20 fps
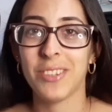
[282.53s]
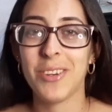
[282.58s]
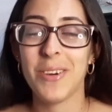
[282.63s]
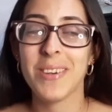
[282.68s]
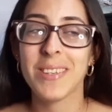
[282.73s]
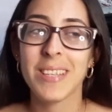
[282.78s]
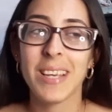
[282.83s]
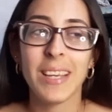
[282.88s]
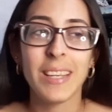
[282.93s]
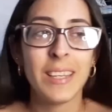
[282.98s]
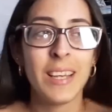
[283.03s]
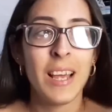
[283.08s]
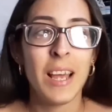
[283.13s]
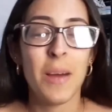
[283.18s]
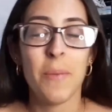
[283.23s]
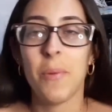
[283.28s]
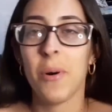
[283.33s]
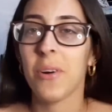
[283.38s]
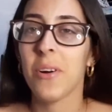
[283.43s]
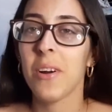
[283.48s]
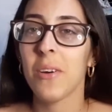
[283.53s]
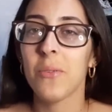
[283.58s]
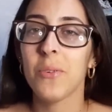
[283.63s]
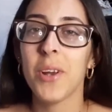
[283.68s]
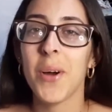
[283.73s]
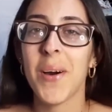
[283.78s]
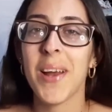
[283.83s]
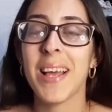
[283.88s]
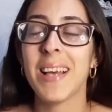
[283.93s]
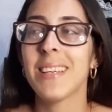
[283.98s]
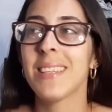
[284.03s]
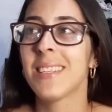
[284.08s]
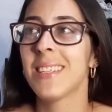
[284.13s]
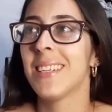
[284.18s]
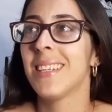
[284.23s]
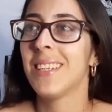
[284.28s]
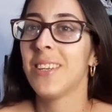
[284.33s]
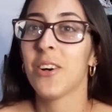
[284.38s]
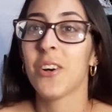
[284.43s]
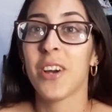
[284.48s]
Yo a veces pongo en una balanza
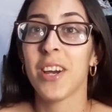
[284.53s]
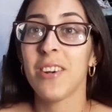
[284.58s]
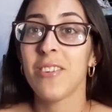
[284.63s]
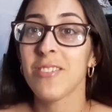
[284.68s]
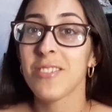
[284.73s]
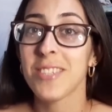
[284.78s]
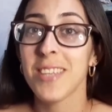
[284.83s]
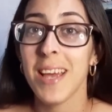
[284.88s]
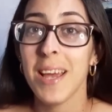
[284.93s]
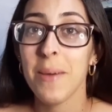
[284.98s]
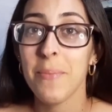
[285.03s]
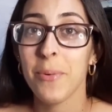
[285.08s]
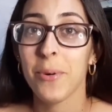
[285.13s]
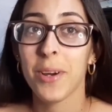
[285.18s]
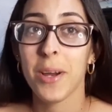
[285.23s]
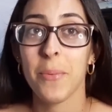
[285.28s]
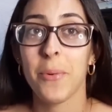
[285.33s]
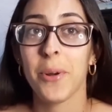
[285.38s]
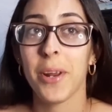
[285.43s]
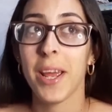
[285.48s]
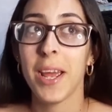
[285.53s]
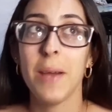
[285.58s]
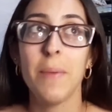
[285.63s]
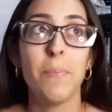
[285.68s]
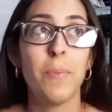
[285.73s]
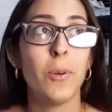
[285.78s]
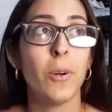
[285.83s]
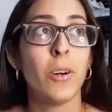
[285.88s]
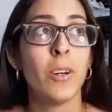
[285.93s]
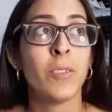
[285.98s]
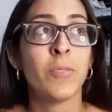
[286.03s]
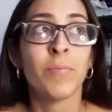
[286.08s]
y digo, que no sé, porque por ejemplo,